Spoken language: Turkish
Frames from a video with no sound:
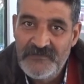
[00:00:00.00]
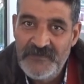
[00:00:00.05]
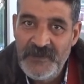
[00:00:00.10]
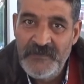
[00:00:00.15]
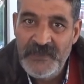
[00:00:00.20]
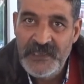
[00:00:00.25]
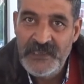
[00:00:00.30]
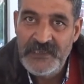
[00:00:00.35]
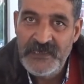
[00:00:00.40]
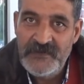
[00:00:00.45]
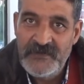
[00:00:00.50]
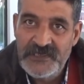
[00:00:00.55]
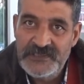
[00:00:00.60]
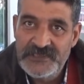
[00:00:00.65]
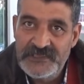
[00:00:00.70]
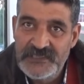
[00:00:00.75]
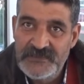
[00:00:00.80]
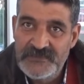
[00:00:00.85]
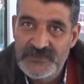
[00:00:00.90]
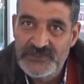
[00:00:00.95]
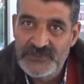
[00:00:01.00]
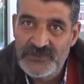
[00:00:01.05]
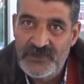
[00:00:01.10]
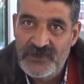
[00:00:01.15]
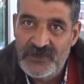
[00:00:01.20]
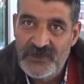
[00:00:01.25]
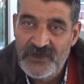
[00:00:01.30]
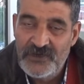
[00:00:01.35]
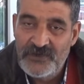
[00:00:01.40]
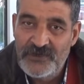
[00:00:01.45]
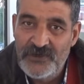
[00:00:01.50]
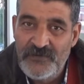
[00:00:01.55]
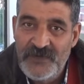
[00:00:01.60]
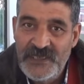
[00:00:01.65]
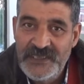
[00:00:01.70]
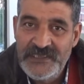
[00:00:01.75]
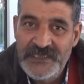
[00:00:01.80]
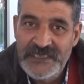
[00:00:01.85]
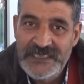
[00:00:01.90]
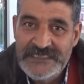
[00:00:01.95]
bir belediye başkanımız yok.
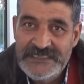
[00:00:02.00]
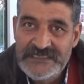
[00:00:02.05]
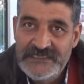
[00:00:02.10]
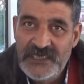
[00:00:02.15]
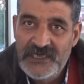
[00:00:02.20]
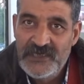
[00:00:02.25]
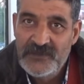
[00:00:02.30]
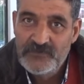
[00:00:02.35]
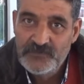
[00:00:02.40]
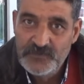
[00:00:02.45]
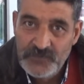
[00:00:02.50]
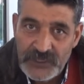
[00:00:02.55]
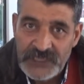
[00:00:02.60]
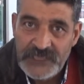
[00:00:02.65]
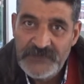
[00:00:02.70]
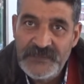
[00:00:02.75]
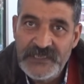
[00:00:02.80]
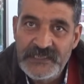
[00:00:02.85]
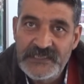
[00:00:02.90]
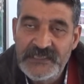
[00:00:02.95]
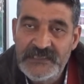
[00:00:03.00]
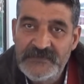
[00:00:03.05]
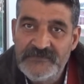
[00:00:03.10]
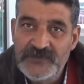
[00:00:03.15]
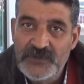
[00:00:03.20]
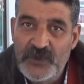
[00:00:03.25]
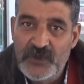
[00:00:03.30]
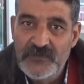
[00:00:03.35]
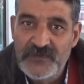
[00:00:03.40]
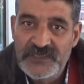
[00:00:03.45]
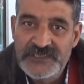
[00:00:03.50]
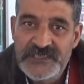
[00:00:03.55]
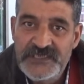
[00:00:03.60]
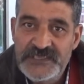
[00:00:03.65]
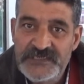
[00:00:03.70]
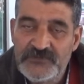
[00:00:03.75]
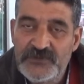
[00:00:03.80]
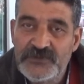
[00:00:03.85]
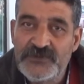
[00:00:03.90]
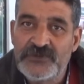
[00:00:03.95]
Romanların bu gibi atılımda olması
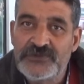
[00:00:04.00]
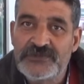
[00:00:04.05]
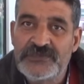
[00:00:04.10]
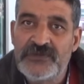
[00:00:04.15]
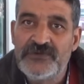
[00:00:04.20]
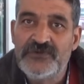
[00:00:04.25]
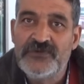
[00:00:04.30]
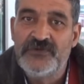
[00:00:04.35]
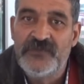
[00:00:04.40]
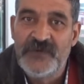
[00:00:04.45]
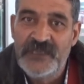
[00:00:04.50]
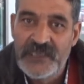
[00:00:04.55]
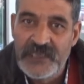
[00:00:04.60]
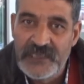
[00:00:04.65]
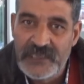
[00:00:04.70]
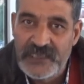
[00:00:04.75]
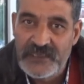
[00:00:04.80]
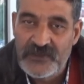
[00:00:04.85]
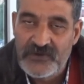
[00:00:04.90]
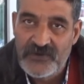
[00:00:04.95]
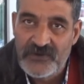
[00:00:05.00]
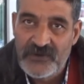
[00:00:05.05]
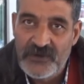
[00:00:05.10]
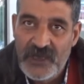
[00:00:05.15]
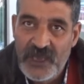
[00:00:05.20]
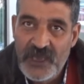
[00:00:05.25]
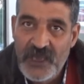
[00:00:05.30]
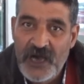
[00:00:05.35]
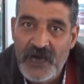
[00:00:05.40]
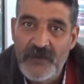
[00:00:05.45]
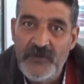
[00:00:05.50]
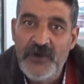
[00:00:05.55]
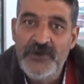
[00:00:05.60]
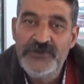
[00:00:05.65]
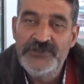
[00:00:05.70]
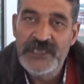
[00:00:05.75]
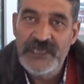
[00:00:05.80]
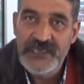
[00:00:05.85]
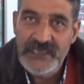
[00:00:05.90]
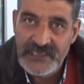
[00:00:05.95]
için bu çocukların okumaları gerekiyor. Ama
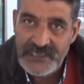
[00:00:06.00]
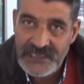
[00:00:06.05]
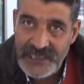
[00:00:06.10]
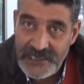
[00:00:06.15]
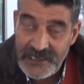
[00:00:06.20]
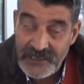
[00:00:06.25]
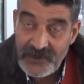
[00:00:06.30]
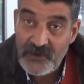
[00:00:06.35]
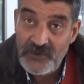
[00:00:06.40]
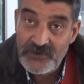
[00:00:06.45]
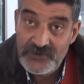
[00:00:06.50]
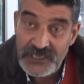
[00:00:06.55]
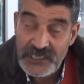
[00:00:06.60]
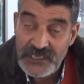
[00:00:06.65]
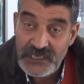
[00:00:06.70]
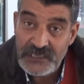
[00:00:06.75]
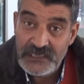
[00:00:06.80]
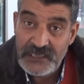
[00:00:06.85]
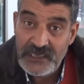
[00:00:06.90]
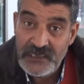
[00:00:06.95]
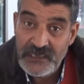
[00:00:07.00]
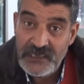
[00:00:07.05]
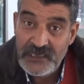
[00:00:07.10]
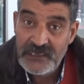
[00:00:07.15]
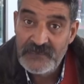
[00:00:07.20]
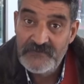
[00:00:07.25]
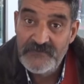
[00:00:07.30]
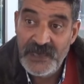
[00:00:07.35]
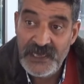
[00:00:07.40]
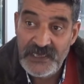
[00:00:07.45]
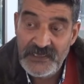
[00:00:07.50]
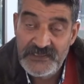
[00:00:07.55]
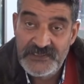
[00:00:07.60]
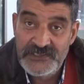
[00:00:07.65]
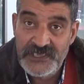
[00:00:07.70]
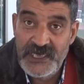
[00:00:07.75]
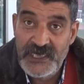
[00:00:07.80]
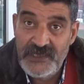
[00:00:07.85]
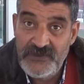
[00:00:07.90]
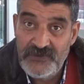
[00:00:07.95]
öncelikle, öncelikle ben
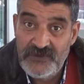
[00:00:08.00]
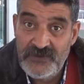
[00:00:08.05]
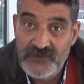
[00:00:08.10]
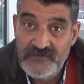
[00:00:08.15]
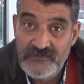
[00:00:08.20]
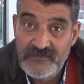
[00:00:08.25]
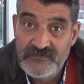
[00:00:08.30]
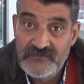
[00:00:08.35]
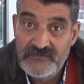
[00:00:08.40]
rica ediyorum.